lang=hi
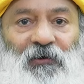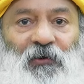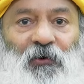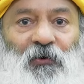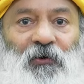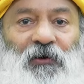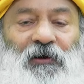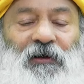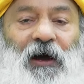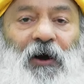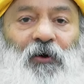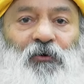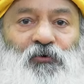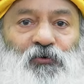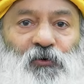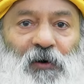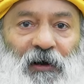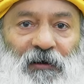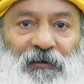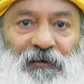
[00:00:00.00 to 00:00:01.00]
लोगों का
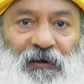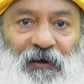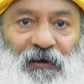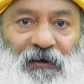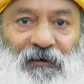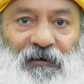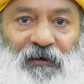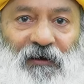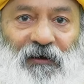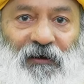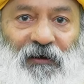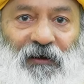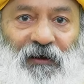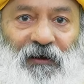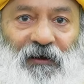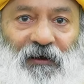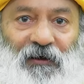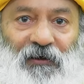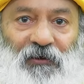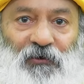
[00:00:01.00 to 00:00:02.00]
हुआ क्या
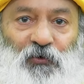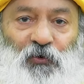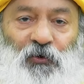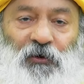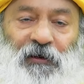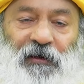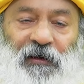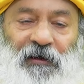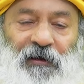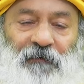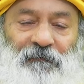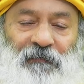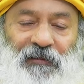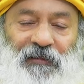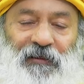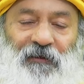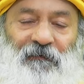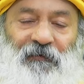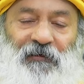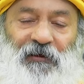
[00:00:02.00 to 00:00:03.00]
यूरे का, का
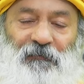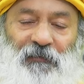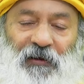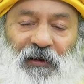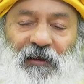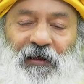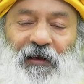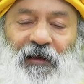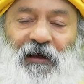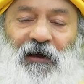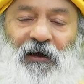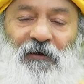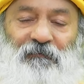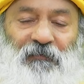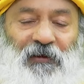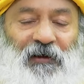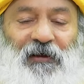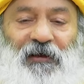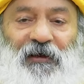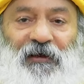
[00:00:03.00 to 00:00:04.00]
मतलब है कि मिल गया
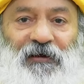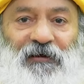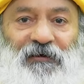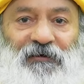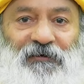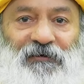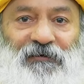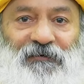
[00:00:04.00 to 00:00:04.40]
मिल गया